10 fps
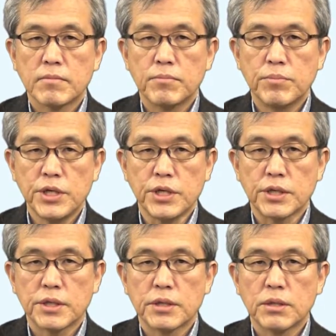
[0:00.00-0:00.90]
B
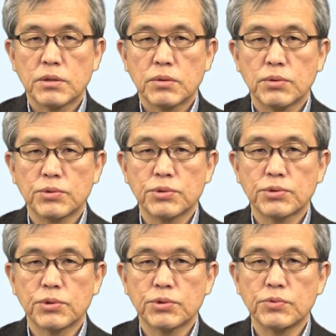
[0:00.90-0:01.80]
この
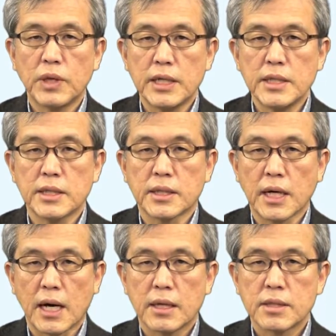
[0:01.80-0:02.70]
曲はいい
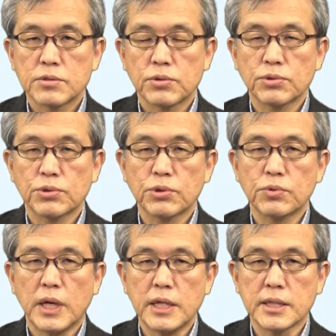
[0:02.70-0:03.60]
かその曲
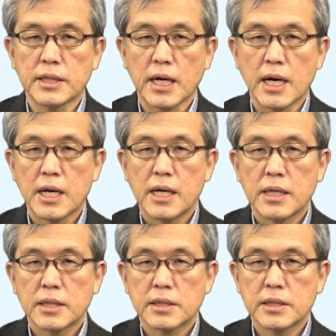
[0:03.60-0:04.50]
はいいか
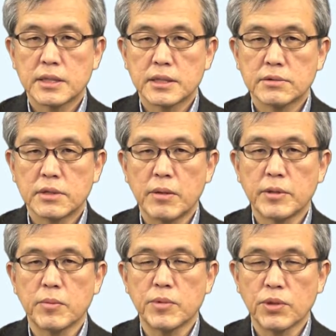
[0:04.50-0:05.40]
聞き比べ
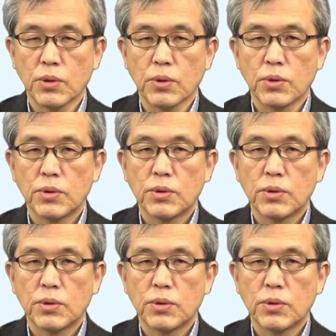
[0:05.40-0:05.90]
てみよう